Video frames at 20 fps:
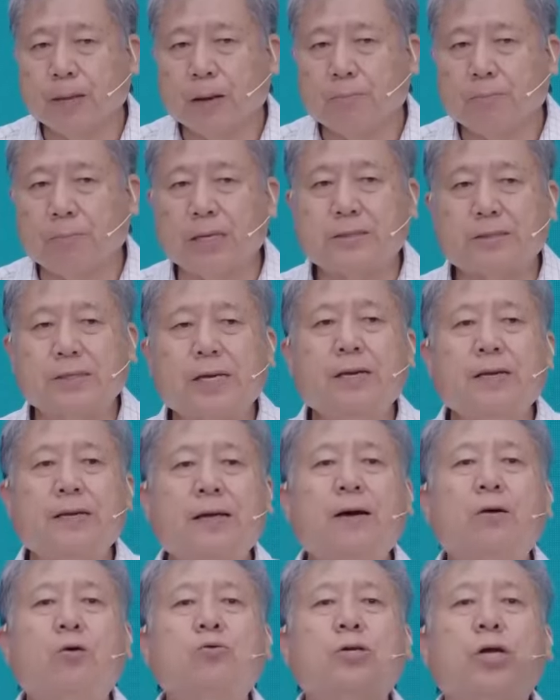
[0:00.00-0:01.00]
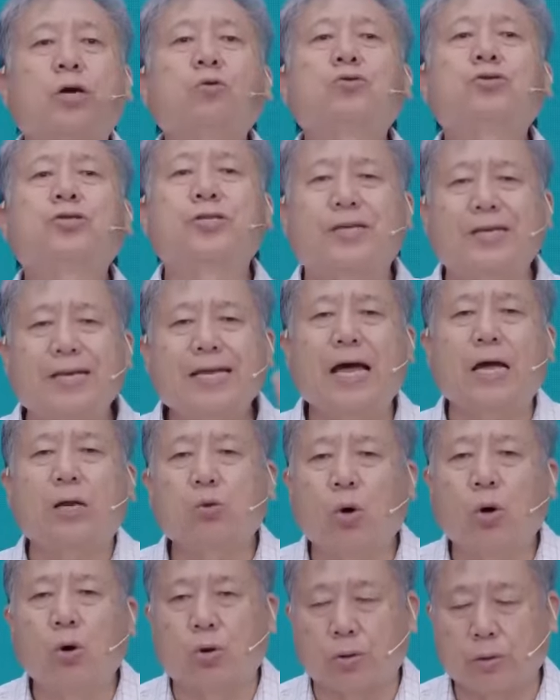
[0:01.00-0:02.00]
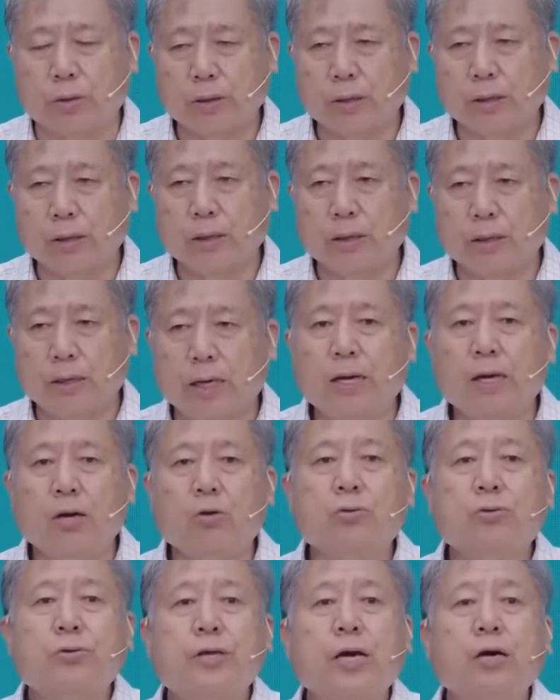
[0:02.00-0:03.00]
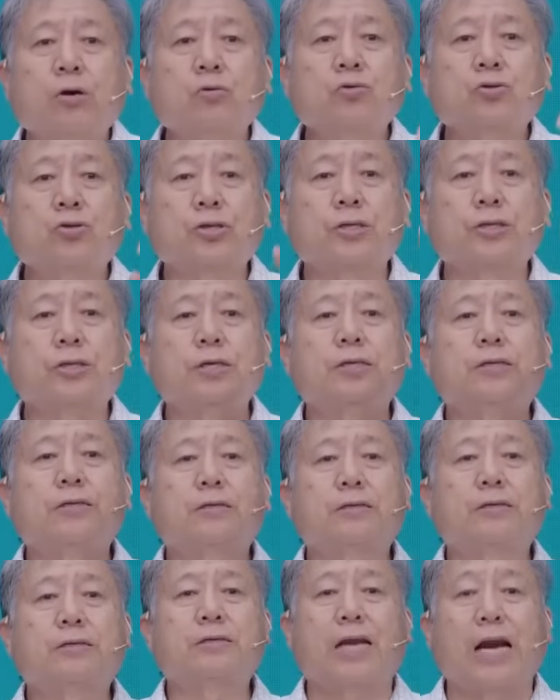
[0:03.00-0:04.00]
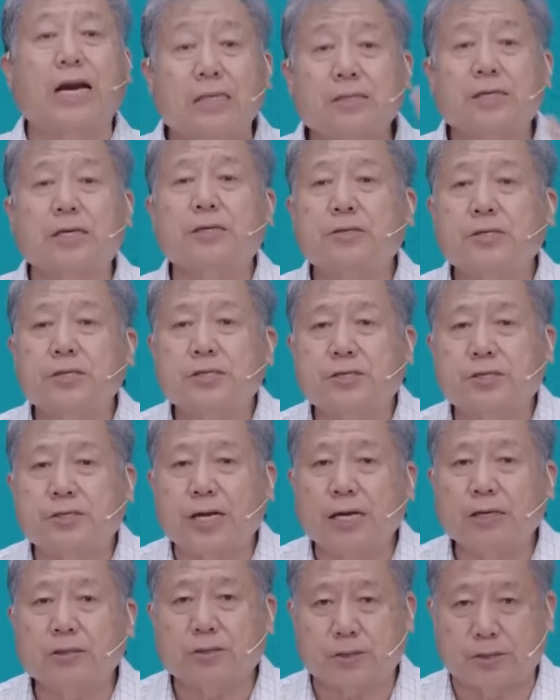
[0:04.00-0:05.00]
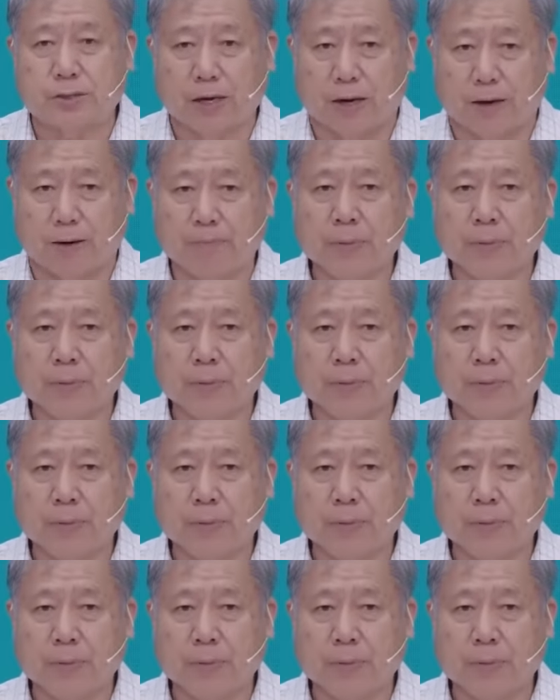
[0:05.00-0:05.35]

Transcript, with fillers: mas Ele é o Deus criador, Ele é o Deus que traz à existência